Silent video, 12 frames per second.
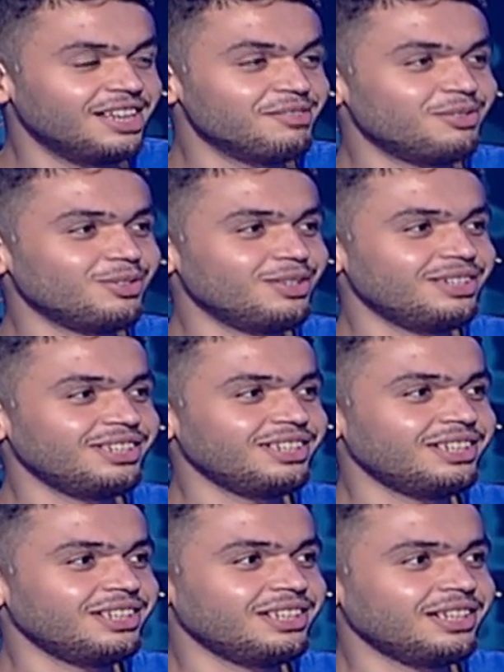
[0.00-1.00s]
لا مثل
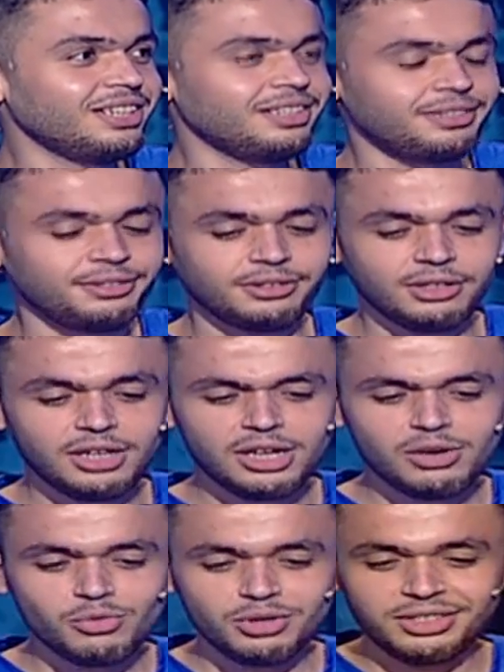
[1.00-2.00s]
اجابه خاطئه يا
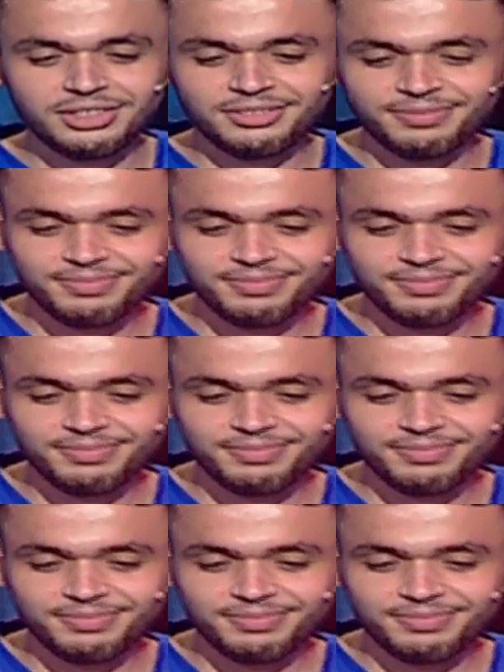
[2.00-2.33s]
لهوي